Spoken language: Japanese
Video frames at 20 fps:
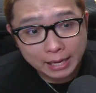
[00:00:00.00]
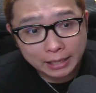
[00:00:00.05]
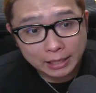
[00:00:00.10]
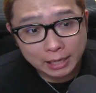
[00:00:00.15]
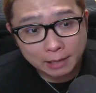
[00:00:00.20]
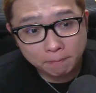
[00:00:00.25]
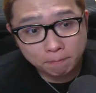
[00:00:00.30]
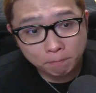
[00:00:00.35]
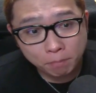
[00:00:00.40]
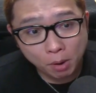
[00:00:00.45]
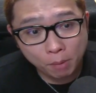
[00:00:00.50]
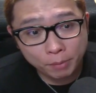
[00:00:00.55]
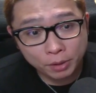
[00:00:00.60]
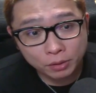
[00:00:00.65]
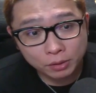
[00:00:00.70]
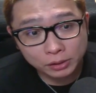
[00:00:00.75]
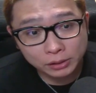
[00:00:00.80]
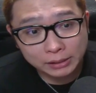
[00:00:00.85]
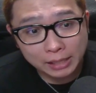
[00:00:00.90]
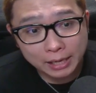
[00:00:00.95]
1本目
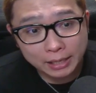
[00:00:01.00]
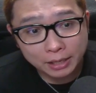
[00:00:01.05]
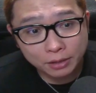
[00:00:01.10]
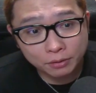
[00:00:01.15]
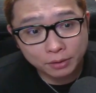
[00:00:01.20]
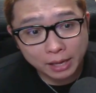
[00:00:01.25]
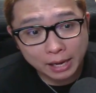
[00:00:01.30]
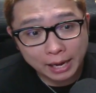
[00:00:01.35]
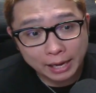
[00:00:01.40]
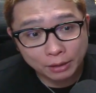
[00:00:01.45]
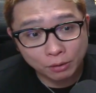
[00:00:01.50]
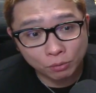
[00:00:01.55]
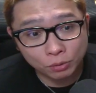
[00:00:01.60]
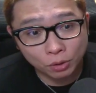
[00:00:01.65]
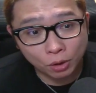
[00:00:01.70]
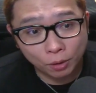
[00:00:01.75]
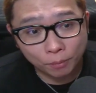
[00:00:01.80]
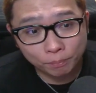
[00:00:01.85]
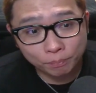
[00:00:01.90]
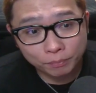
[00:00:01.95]
の下髭の長い、こ
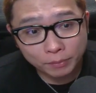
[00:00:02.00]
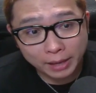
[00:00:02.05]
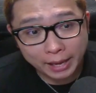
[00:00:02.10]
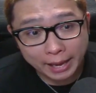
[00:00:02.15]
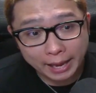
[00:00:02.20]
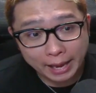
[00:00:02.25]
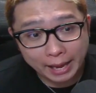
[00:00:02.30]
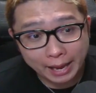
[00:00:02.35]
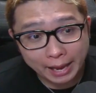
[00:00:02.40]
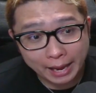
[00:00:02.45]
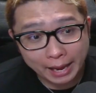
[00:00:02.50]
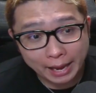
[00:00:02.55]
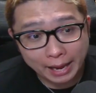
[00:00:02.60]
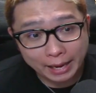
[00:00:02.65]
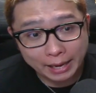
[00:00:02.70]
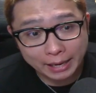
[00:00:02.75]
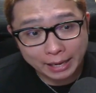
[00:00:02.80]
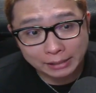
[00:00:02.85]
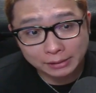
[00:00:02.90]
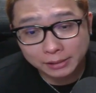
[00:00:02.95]
の
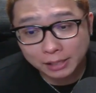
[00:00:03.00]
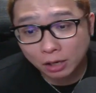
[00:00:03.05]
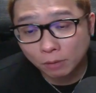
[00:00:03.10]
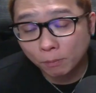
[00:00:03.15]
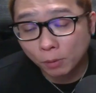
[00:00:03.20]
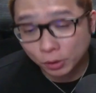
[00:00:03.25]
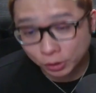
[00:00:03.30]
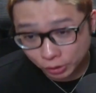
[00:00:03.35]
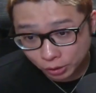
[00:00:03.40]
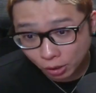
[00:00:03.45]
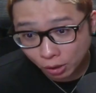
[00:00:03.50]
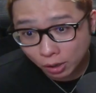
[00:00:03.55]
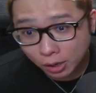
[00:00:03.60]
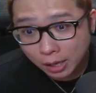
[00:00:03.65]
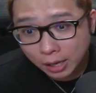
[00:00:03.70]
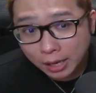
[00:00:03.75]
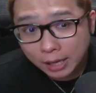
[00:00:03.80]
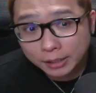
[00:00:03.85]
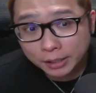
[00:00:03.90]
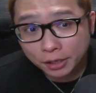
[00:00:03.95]
えー、安値の
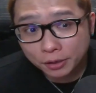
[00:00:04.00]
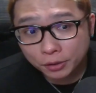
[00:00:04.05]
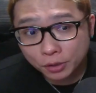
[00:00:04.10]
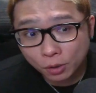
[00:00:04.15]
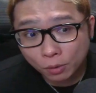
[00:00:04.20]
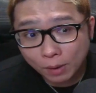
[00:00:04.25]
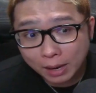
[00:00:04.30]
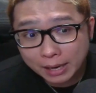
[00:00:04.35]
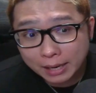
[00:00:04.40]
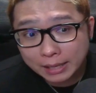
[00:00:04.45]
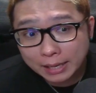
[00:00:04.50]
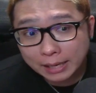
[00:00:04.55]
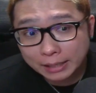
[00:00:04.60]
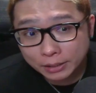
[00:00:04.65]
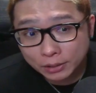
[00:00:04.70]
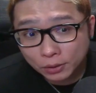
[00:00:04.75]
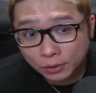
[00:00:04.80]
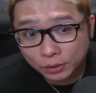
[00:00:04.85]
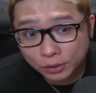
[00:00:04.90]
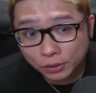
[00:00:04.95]
ポイントっていうのを割らない
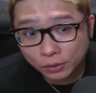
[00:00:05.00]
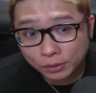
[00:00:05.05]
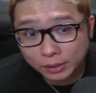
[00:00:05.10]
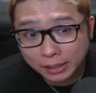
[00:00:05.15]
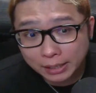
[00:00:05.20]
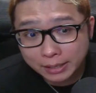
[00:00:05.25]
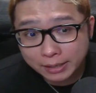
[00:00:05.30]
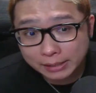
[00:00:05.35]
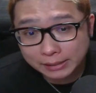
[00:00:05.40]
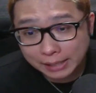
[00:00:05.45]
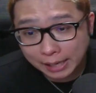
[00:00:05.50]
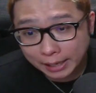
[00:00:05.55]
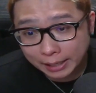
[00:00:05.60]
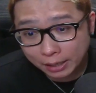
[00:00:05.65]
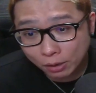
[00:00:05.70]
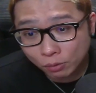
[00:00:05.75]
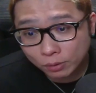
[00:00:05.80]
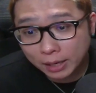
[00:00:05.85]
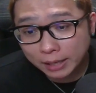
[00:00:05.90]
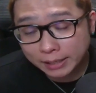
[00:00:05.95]
と基本的には下げ
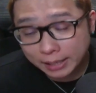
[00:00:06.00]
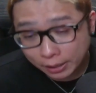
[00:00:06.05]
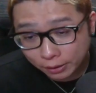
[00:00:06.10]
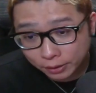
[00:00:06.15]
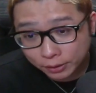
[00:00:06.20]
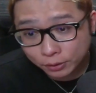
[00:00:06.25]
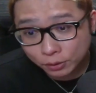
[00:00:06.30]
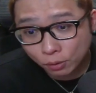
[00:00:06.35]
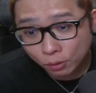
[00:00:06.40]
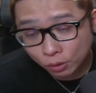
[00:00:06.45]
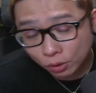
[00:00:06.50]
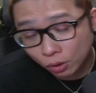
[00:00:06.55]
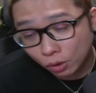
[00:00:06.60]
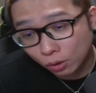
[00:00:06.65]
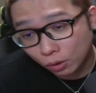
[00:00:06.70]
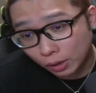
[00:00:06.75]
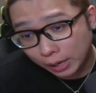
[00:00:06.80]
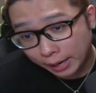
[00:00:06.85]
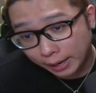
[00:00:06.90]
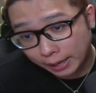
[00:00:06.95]
てこないんだよっていうところ
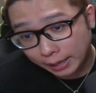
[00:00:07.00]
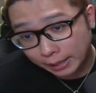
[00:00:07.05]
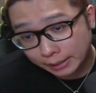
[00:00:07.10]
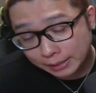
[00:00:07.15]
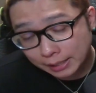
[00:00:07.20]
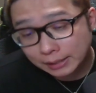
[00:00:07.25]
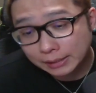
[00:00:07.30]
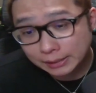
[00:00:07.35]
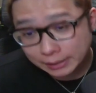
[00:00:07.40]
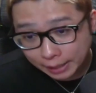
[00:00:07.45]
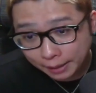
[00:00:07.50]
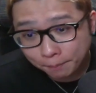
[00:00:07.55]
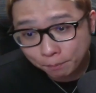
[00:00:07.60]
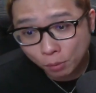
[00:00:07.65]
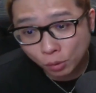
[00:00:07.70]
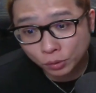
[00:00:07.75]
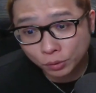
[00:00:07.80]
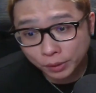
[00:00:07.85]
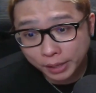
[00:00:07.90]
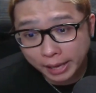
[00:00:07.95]
を、えー、先にね
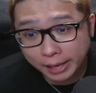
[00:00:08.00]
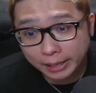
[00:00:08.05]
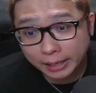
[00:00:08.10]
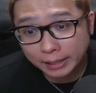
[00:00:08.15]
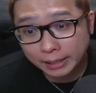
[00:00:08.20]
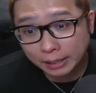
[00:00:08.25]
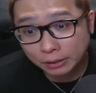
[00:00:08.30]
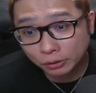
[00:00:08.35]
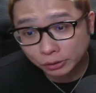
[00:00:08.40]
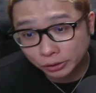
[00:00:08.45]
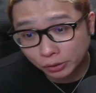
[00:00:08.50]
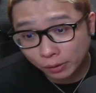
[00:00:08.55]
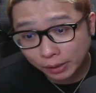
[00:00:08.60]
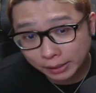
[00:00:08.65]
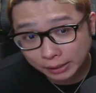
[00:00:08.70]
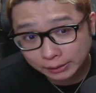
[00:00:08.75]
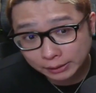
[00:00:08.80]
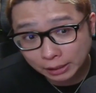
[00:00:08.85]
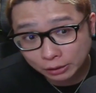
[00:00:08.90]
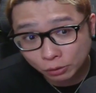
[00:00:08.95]
僕の経験談としてお
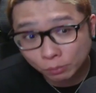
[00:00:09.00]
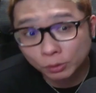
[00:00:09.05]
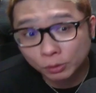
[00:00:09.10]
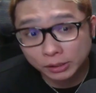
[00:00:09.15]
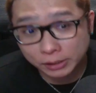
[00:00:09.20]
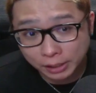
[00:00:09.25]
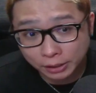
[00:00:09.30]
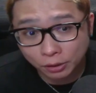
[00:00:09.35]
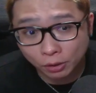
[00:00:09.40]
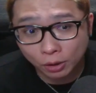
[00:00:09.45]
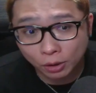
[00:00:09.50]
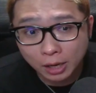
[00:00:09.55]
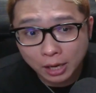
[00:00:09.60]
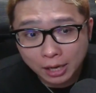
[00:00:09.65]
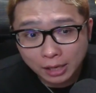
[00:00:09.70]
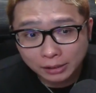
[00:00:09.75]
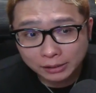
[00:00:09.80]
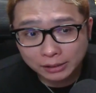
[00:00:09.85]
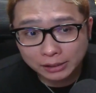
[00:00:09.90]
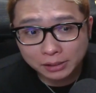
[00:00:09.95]
話したと思うけど
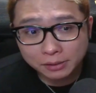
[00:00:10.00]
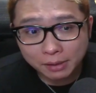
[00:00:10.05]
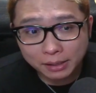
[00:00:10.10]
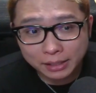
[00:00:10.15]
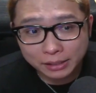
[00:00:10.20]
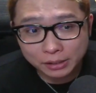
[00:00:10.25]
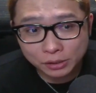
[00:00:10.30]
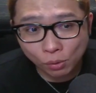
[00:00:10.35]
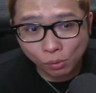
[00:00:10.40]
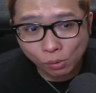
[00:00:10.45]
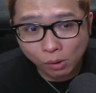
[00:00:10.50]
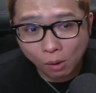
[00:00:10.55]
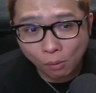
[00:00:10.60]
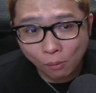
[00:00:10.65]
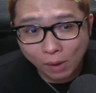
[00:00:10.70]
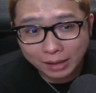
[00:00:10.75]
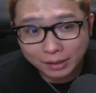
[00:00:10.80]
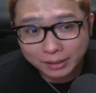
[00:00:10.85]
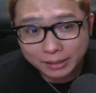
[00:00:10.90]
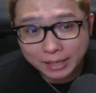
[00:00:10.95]
実はねそこは
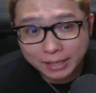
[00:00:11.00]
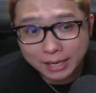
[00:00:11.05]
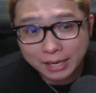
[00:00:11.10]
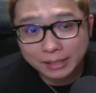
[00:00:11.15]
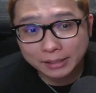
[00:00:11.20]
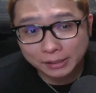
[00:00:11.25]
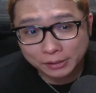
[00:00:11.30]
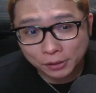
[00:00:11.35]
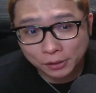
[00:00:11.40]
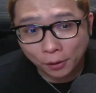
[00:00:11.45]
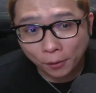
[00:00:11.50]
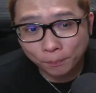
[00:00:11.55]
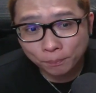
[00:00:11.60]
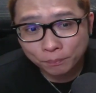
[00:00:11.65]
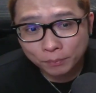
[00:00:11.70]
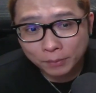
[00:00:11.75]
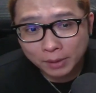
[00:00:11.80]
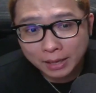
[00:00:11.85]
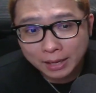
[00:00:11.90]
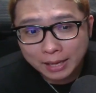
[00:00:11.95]
割ってないんですよ
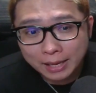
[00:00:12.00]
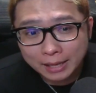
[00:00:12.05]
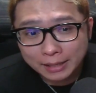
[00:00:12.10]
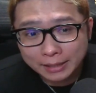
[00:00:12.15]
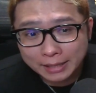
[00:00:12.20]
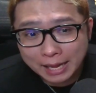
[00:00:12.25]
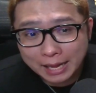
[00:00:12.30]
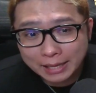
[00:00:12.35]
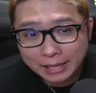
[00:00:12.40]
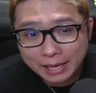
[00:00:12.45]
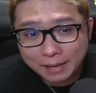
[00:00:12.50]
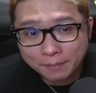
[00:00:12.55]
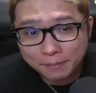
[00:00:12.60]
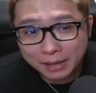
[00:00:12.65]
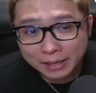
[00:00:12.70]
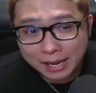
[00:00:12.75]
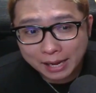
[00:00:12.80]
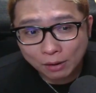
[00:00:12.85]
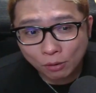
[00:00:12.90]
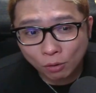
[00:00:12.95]
なんでま
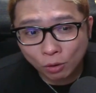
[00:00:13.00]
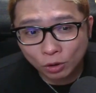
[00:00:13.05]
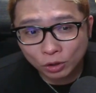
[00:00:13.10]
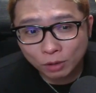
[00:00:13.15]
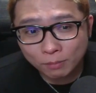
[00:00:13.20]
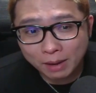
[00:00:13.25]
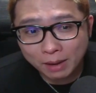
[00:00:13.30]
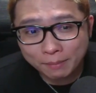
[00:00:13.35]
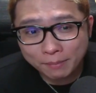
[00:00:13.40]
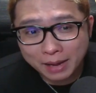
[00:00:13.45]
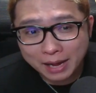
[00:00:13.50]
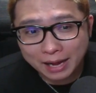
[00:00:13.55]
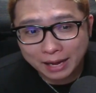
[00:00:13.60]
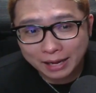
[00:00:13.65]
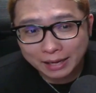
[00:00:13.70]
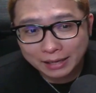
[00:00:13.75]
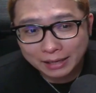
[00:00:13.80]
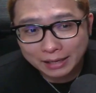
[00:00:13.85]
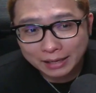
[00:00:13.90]
だこのまま